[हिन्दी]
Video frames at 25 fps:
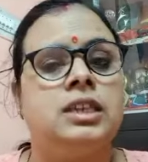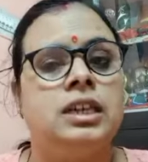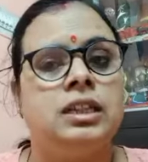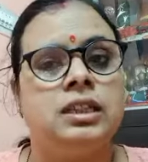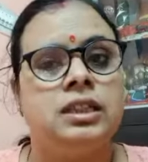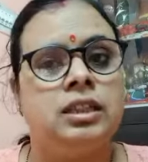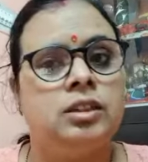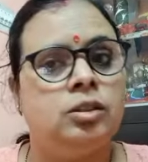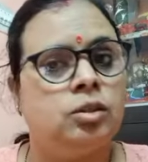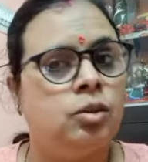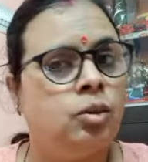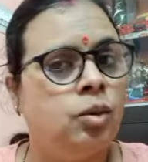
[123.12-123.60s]

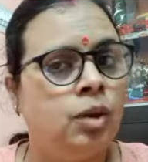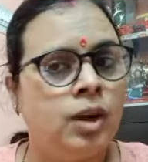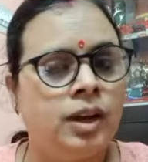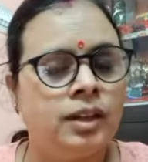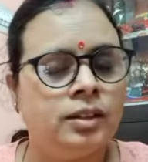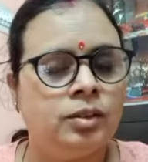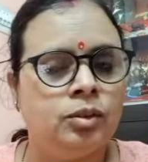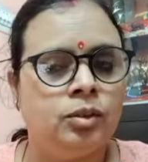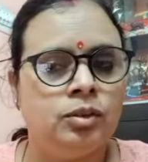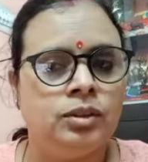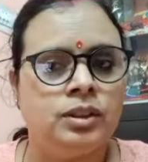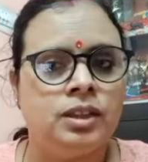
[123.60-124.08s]
आते तो
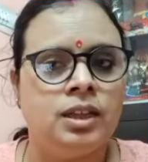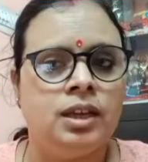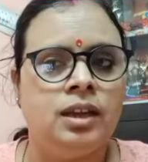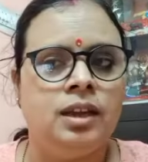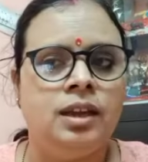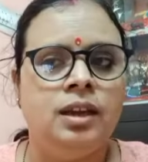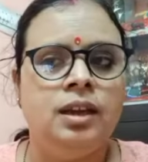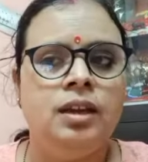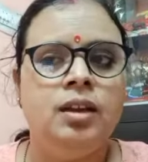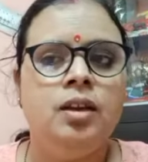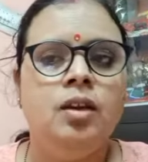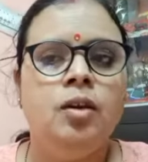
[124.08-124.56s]
हाथ धोते
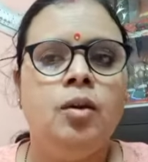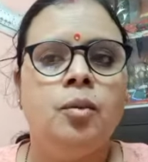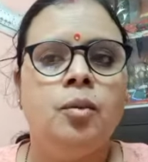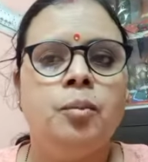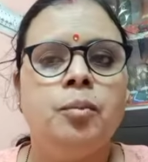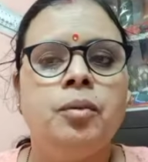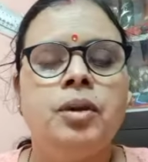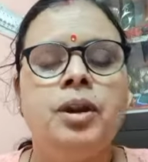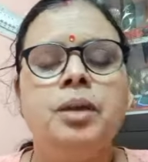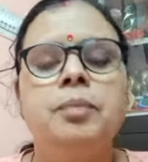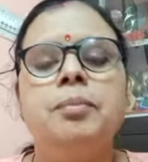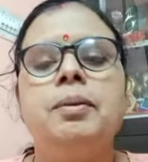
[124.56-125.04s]
हैं
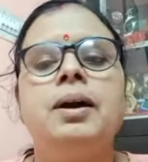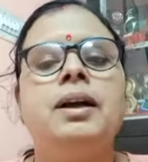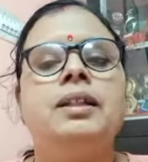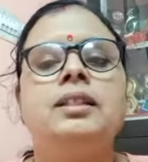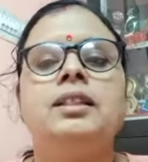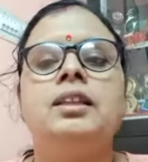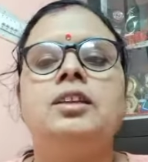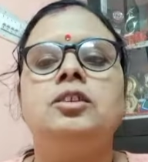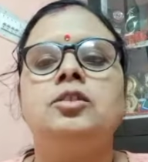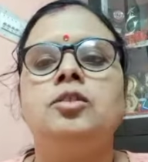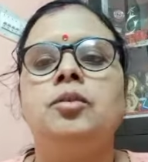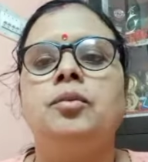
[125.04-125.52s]
पूरी
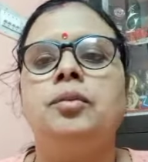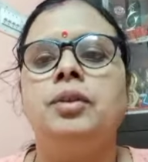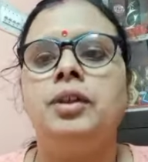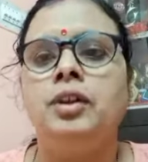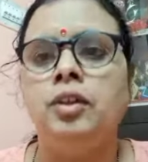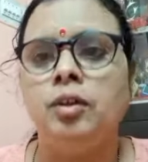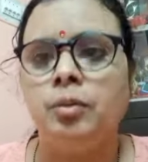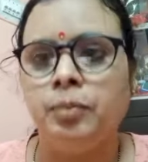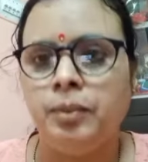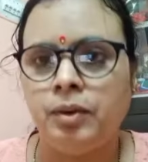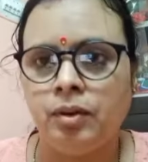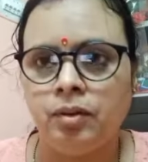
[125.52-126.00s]
बातें जो
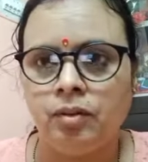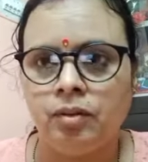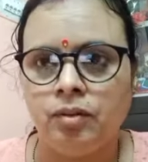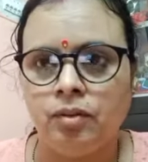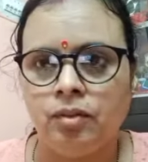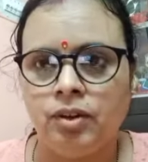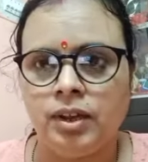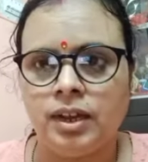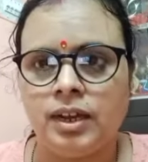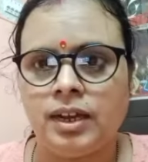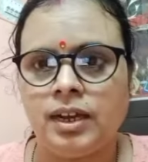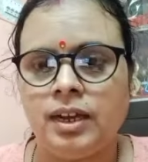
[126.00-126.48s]
वीडियो में
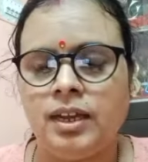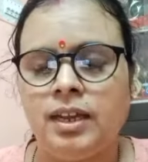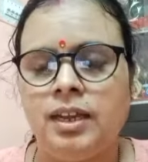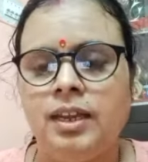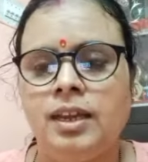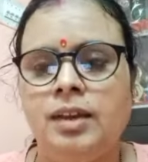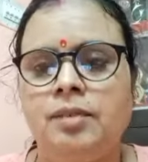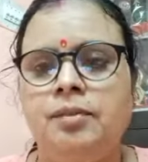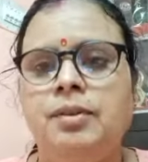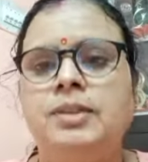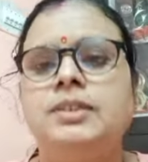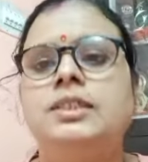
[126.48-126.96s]
उन्होंने कही
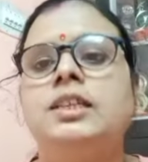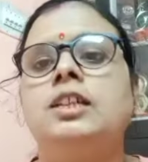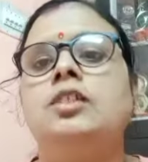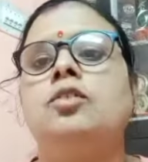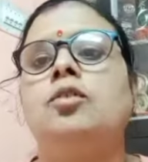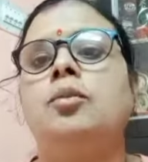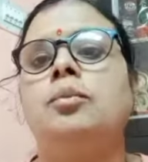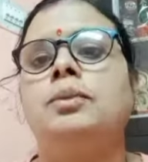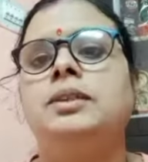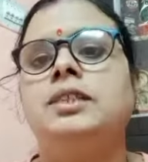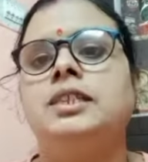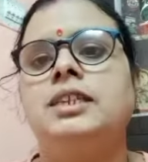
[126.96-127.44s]
हैं वैसे तो
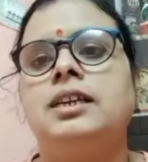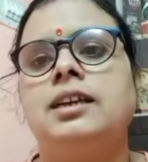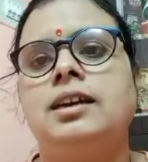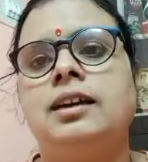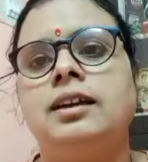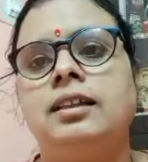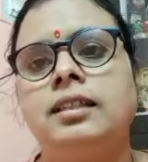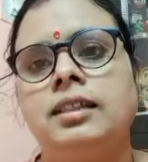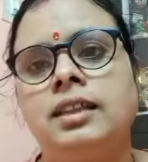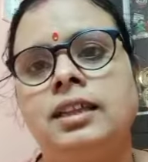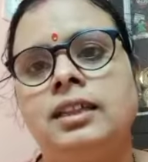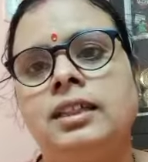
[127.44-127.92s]
बच्चे
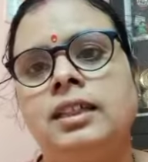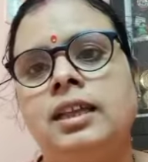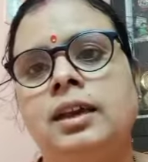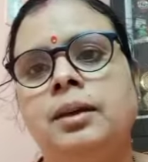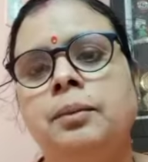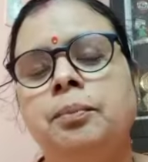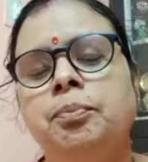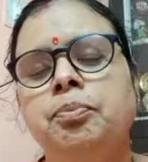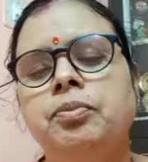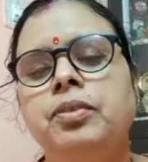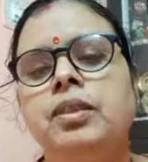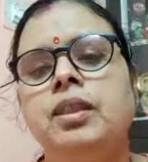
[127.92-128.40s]
करते थे
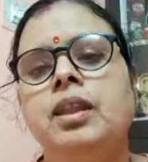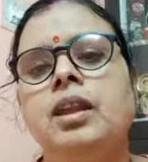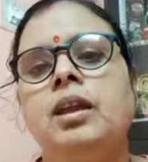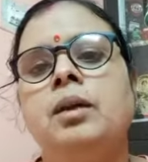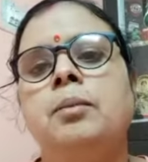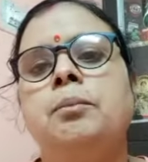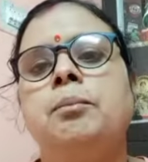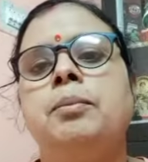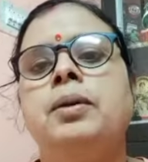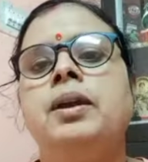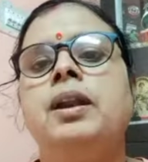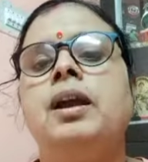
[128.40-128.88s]

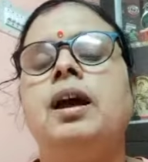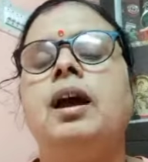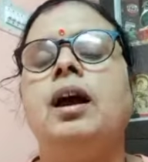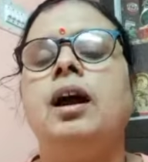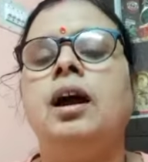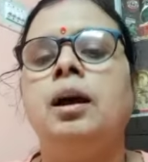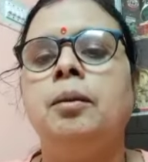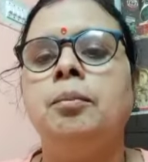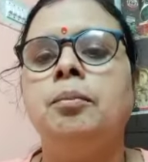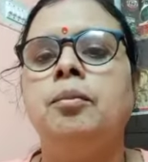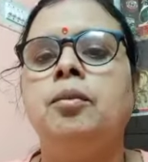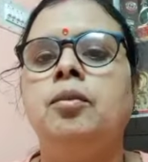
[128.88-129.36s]
पर
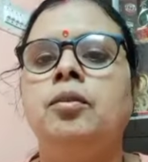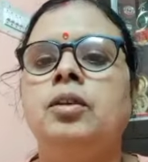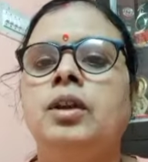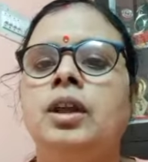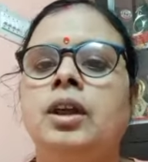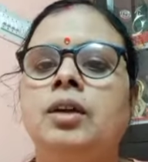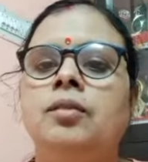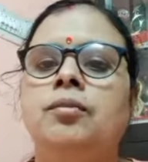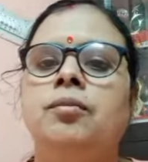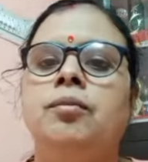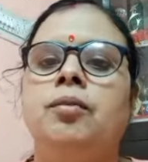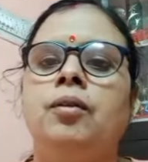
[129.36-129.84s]
अब उन्हें